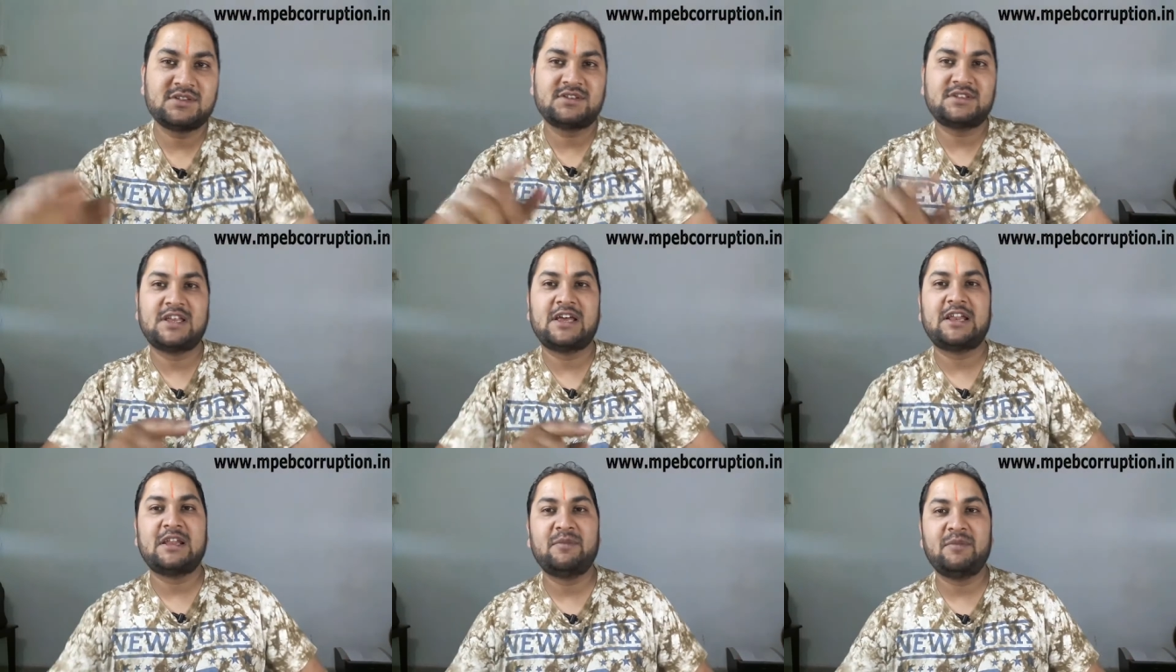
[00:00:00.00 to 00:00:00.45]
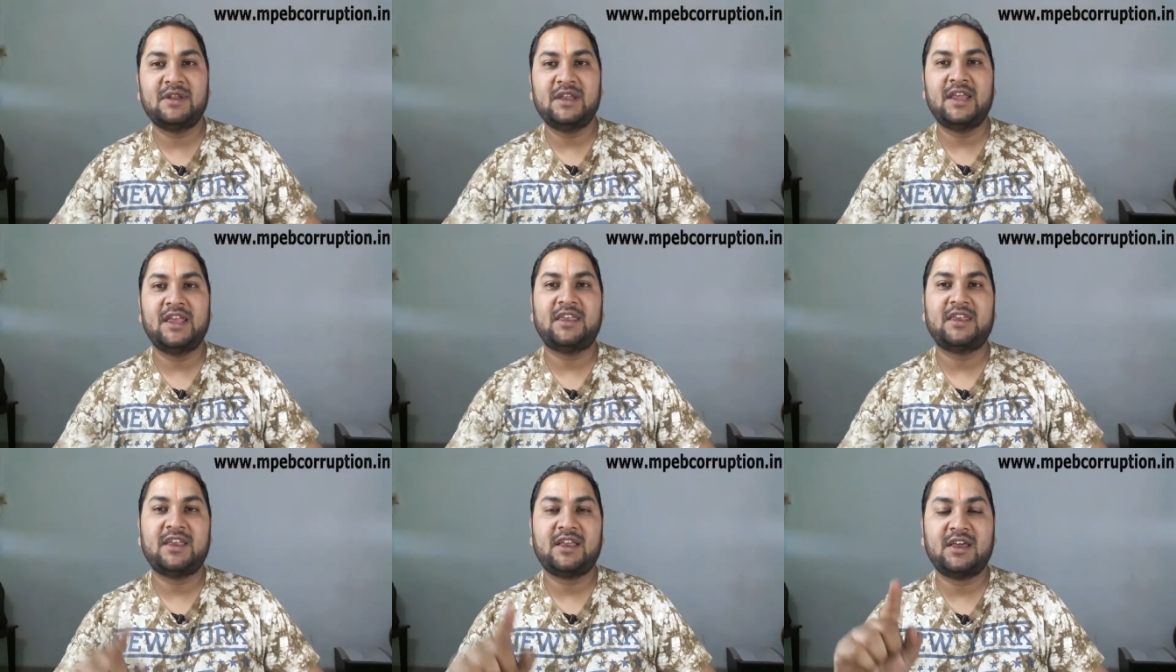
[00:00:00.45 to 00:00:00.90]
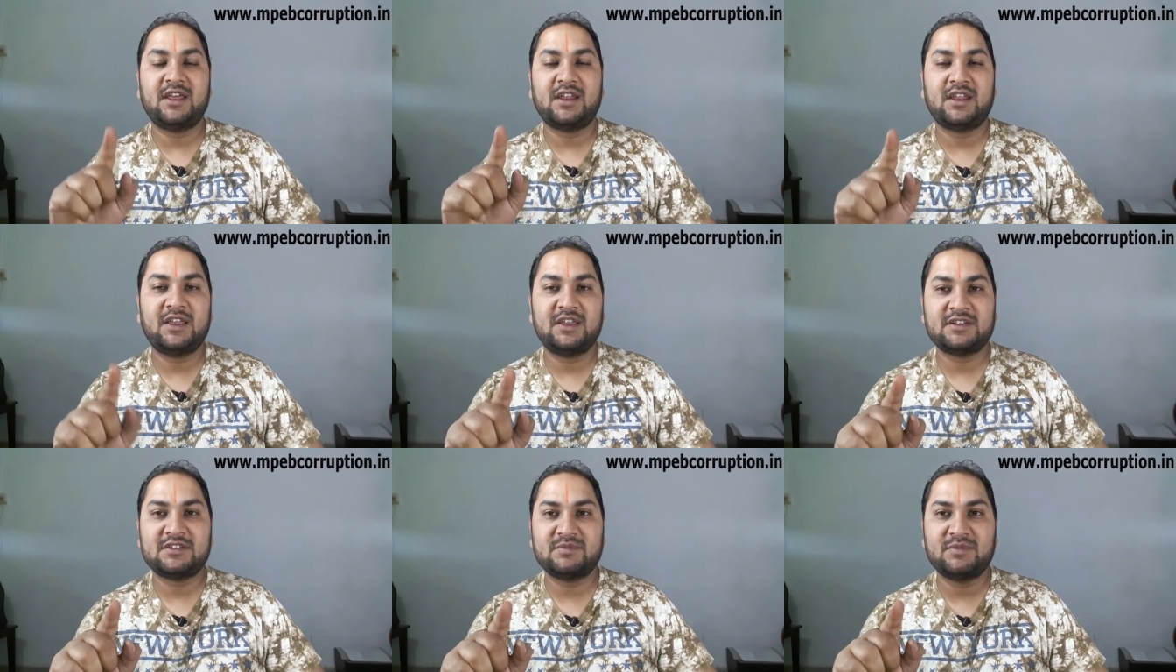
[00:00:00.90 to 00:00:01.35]
सारे बिल एक एक
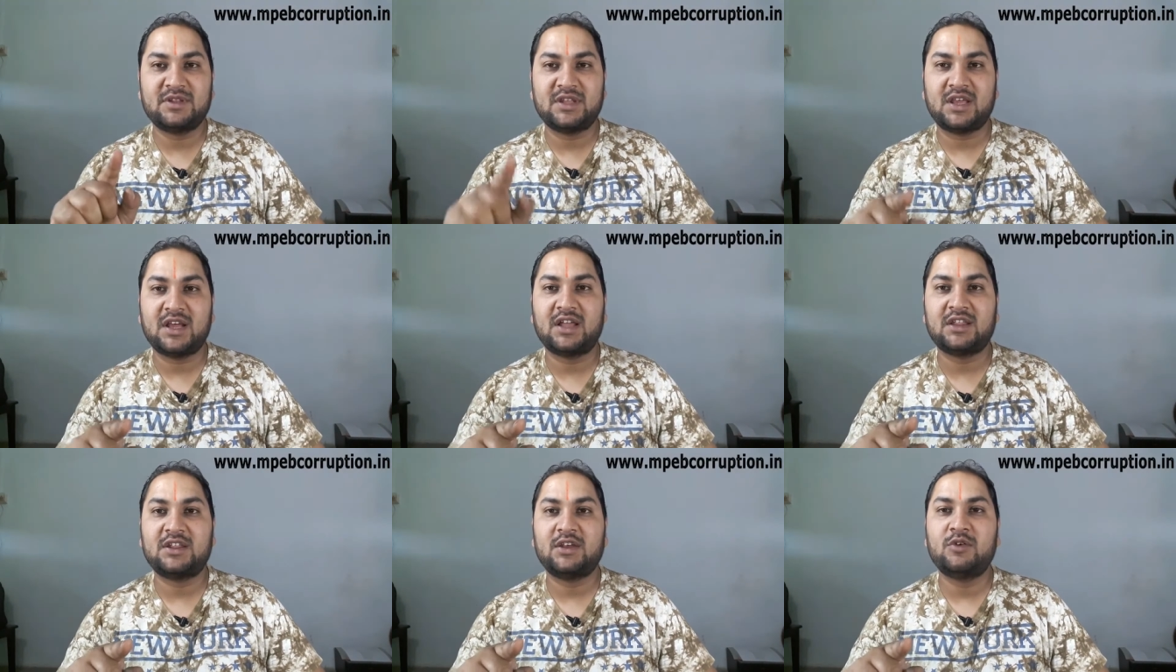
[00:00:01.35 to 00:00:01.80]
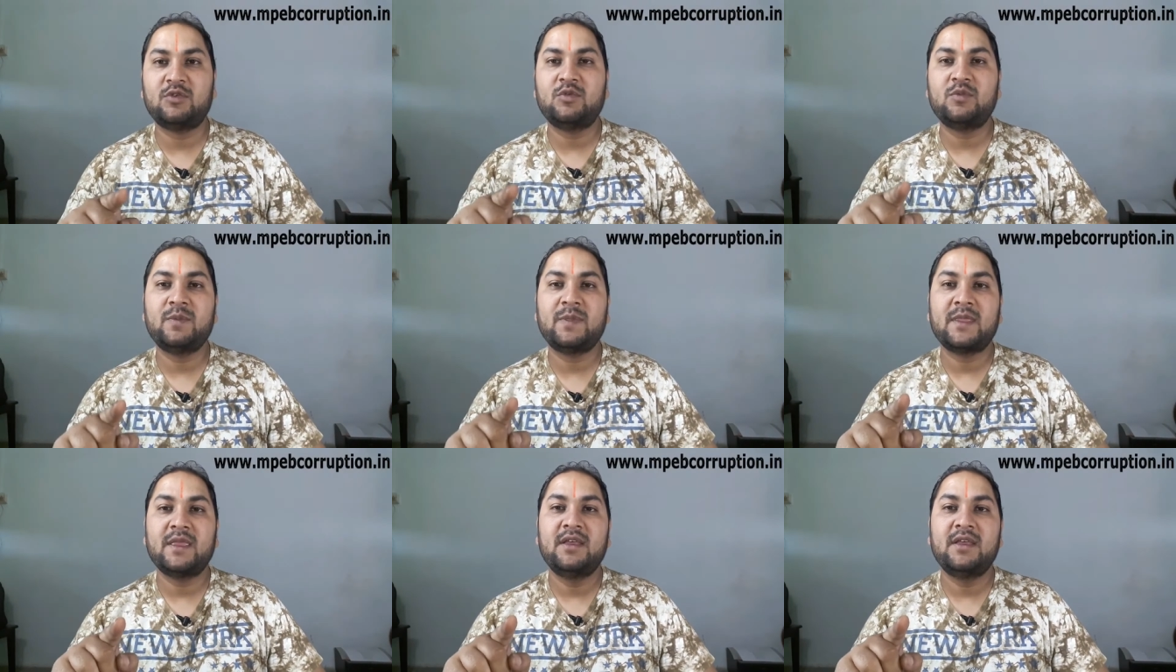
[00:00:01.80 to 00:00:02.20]
करके इसमें दिखाता हूँ